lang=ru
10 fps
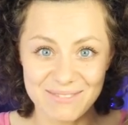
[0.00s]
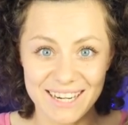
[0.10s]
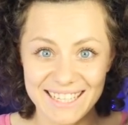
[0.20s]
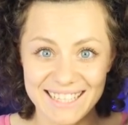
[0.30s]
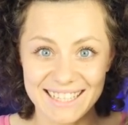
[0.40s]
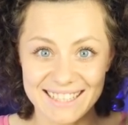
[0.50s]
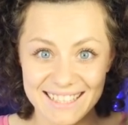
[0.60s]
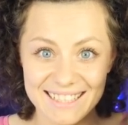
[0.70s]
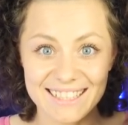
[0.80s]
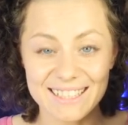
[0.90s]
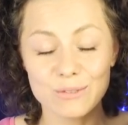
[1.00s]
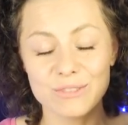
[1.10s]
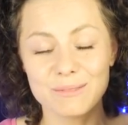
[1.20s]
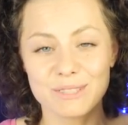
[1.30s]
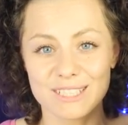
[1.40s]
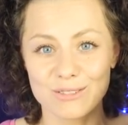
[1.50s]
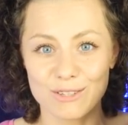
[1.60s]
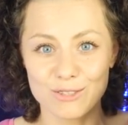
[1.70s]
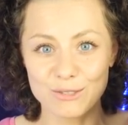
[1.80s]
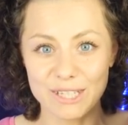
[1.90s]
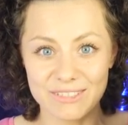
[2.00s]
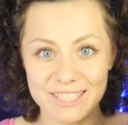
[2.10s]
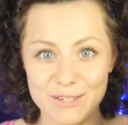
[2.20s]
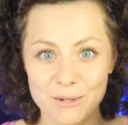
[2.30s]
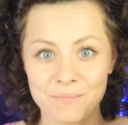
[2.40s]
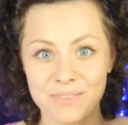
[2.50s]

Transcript: моих каналах и увидимся скоро в новых видео.